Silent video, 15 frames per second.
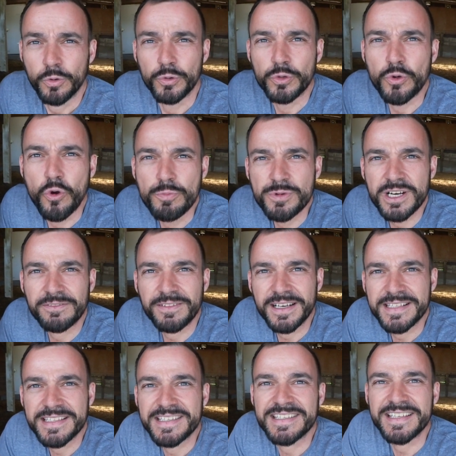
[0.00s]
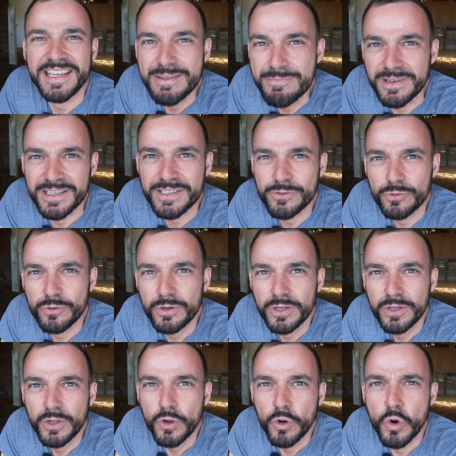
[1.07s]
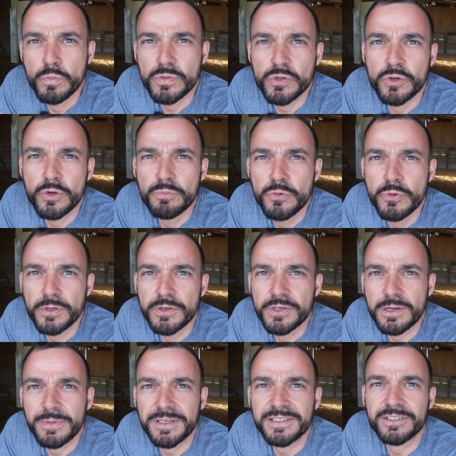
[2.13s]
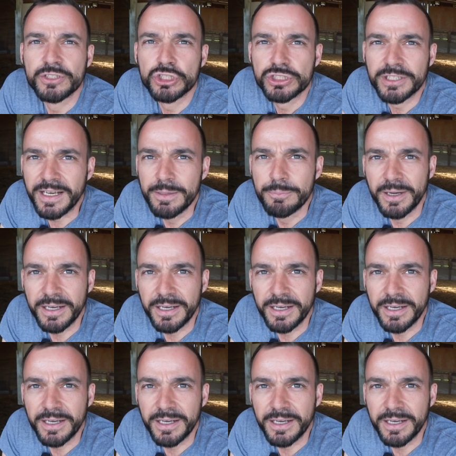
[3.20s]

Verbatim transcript: Und komischerweise ist es ja immer so, umso gemütlicher man den Stall